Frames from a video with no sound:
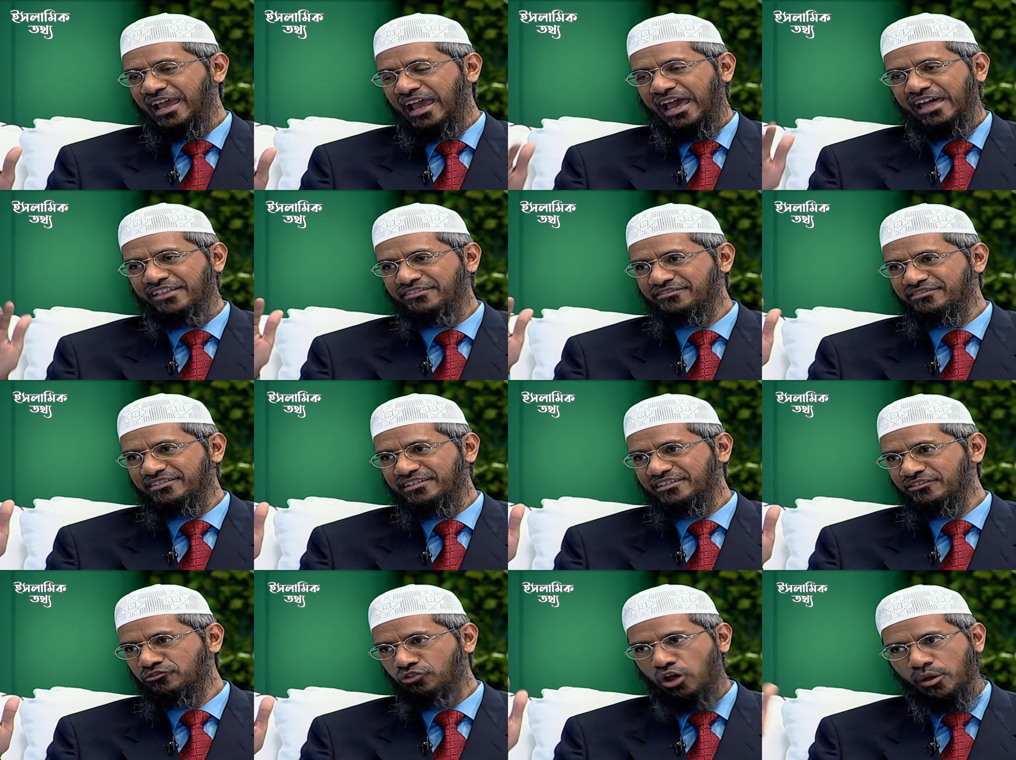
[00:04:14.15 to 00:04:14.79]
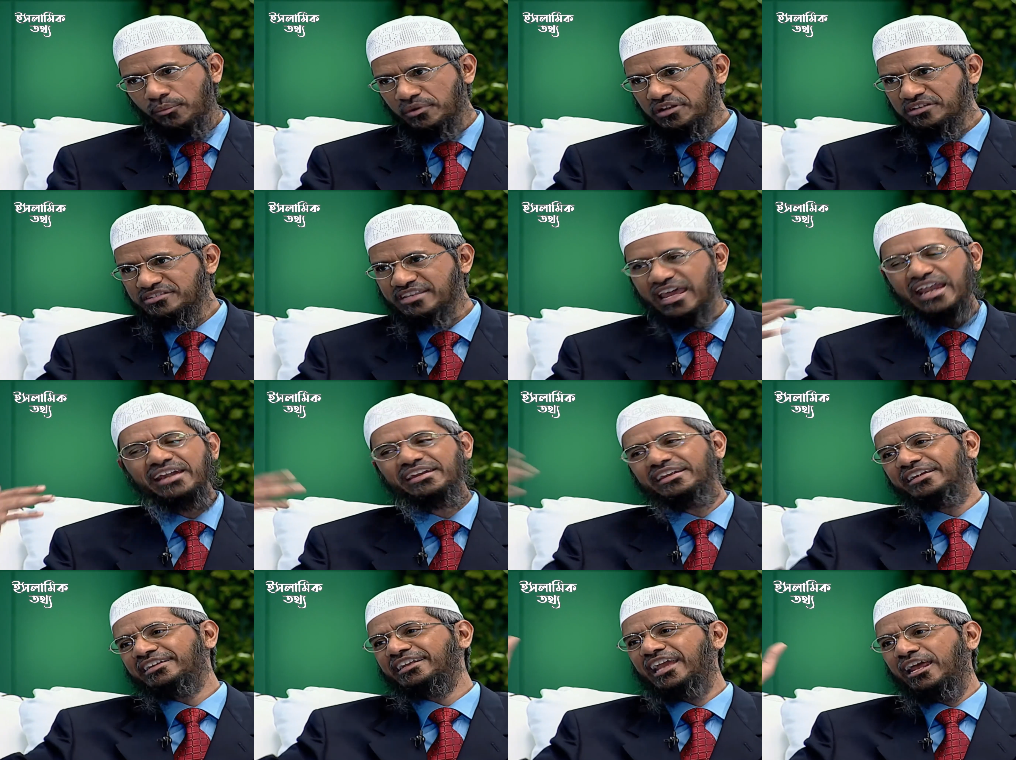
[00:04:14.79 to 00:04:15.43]
সাধারণ সদকা
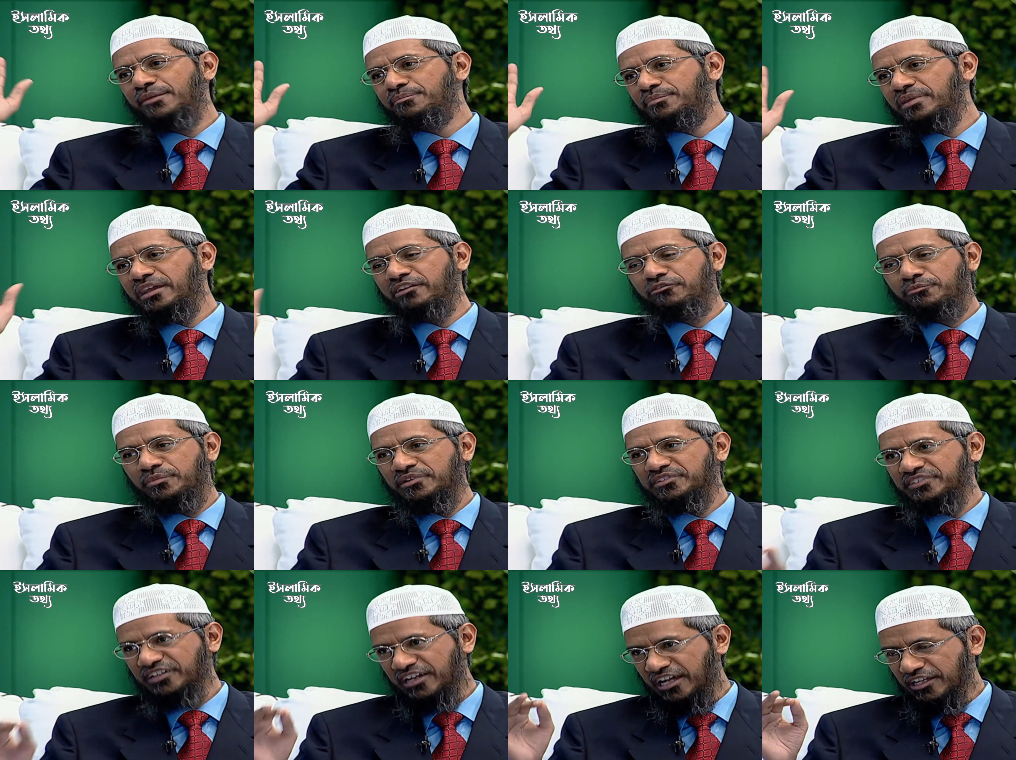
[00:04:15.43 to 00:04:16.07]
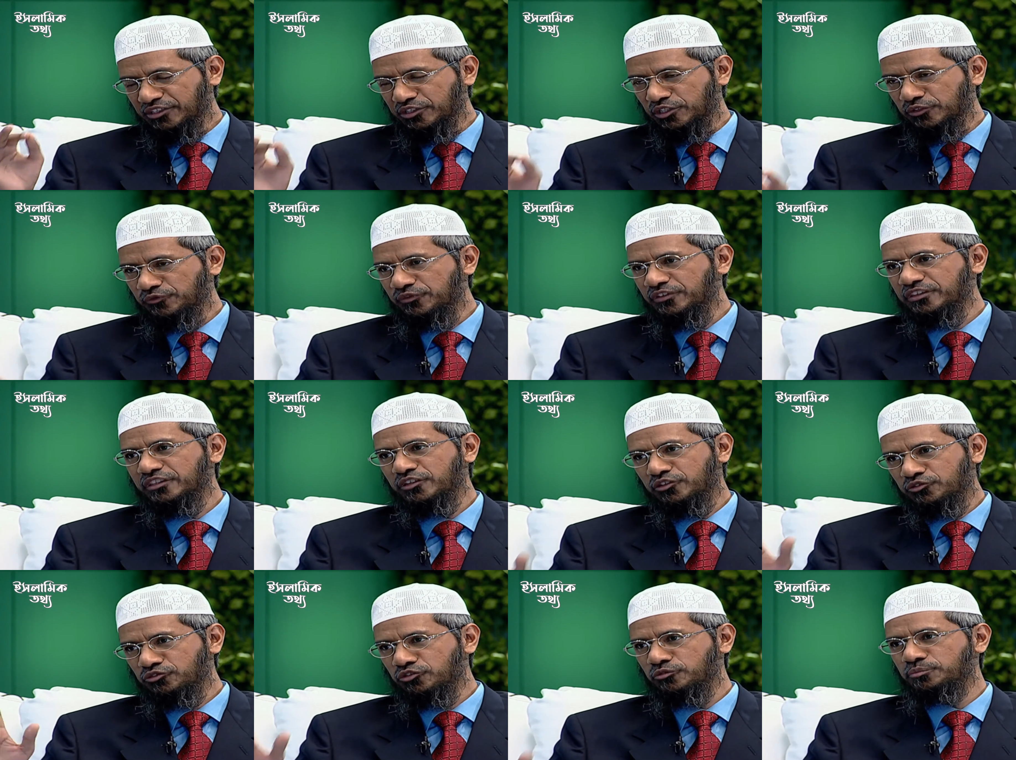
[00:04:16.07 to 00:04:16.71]
হিসেবে সেগুলো দিতে পারেন তবে
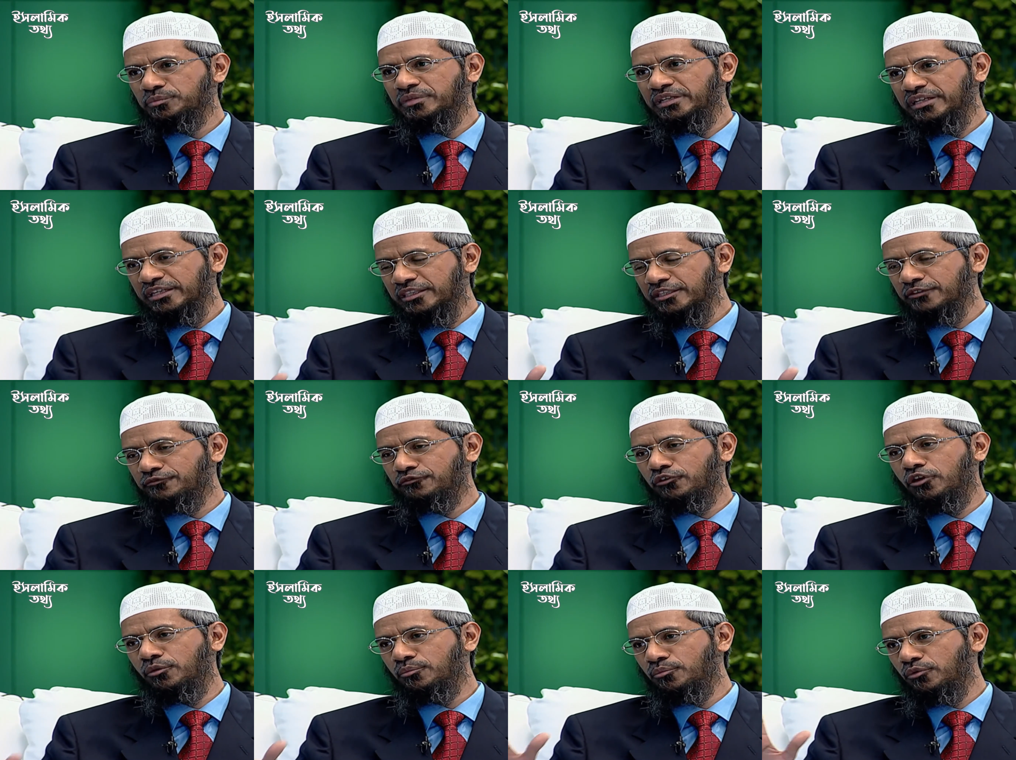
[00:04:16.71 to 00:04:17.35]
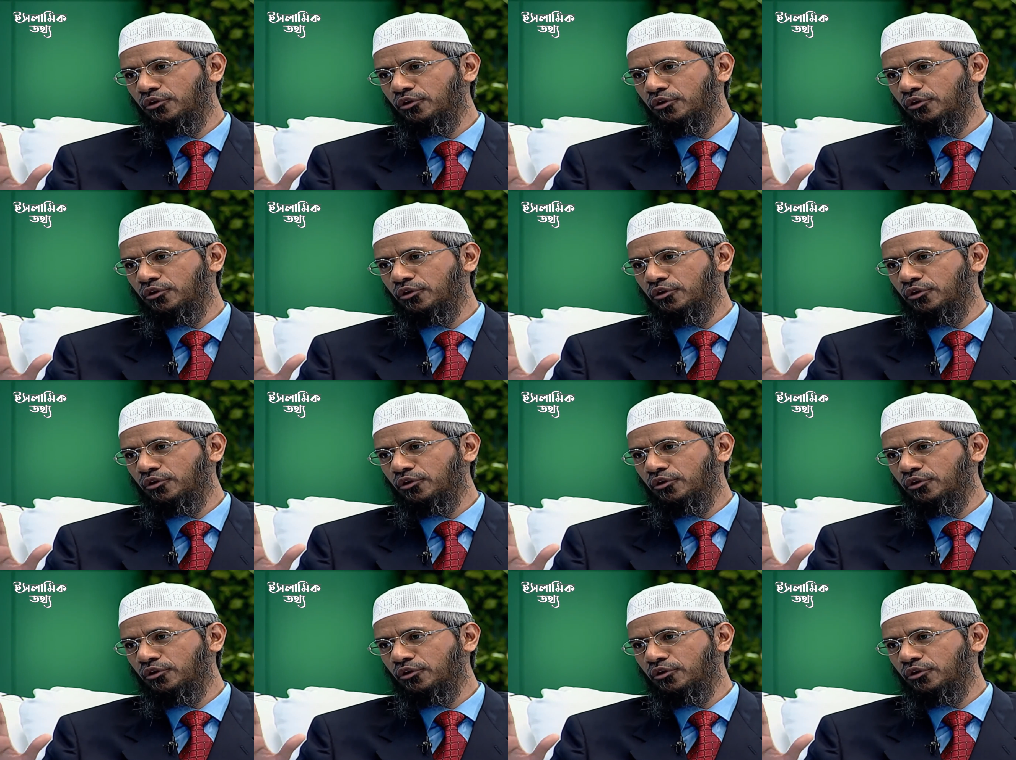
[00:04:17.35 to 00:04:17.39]
জাকাতুল ফিতরা দিতে হবে